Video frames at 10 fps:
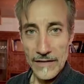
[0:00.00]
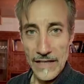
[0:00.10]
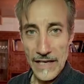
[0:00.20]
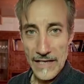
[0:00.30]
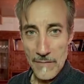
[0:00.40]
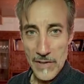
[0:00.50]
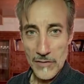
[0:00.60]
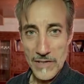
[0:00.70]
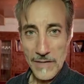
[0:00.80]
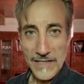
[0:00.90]
Ei,
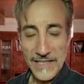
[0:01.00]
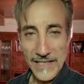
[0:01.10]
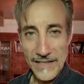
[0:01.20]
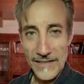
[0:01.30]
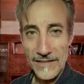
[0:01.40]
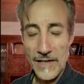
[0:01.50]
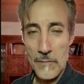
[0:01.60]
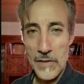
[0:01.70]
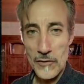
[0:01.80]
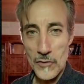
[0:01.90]
amigos de Brasil,
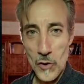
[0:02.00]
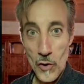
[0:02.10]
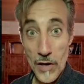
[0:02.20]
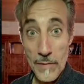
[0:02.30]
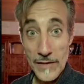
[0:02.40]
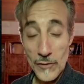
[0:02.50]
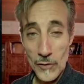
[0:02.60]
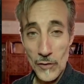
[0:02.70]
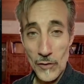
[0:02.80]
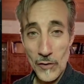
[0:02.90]
amigos do evento
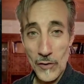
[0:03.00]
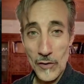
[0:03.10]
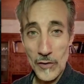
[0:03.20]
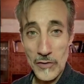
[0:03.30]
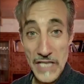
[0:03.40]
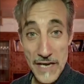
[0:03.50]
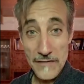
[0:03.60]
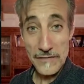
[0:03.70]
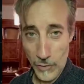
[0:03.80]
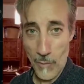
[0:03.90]
do
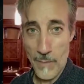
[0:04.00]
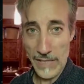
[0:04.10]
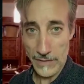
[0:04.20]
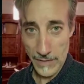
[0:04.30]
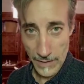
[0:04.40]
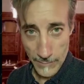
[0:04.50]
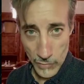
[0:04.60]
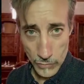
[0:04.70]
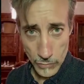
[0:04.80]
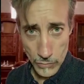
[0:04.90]
Jeff,
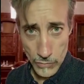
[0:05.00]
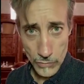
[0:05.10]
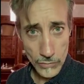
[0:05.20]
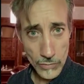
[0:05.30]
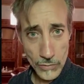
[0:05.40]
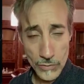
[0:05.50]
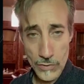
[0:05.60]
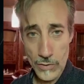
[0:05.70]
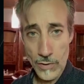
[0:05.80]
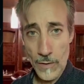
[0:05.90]
compartilharemos tudo juntos
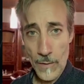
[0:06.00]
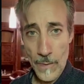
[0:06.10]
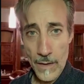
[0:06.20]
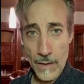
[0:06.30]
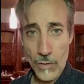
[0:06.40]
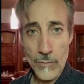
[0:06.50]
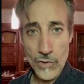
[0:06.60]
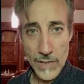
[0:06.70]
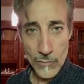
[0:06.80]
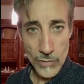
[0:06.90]
como
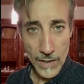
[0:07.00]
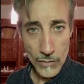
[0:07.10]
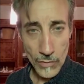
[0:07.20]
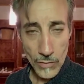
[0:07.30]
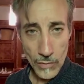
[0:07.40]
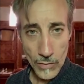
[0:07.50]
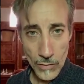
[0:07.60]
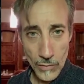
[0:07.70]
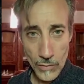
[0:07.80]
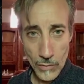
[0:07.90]
está mudando
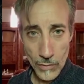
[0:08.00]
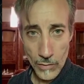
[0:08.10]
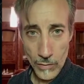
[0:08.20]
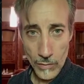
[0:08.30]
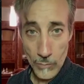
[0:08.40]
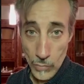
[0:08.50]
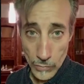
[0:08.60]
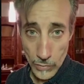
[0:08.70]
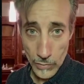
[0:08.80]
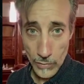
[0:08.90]
o
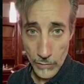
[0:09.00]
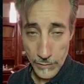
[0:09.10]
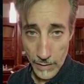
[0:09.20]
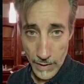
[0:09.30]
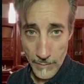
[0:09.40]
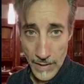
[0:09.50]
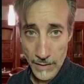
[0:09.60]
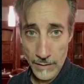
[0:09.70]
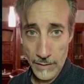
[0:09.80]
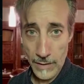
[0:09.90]
mundo do cinema,
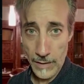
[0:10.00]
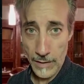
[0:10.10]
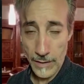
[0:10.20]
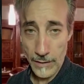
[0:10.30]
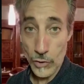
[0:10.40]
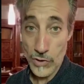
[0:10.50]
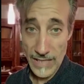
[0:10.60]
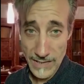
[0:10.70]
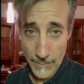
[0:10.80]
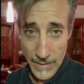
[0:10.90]
eh, dos
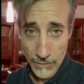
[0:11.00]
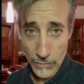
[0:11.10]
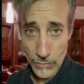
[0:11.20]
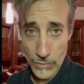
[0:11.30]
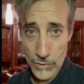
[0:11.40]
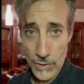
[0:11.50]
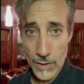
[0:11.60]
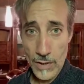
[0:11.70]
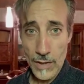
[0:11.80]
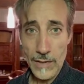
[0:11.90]
casamentos,
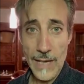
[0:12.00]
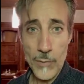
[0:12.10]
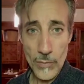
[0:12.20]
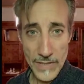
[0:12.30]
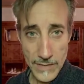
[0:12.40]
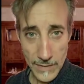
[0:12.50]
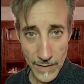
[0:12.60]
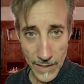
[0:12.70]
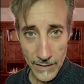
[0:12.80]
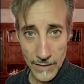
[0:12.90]
da
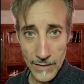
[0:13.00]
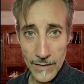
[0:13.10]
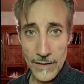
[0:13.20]
publicidade,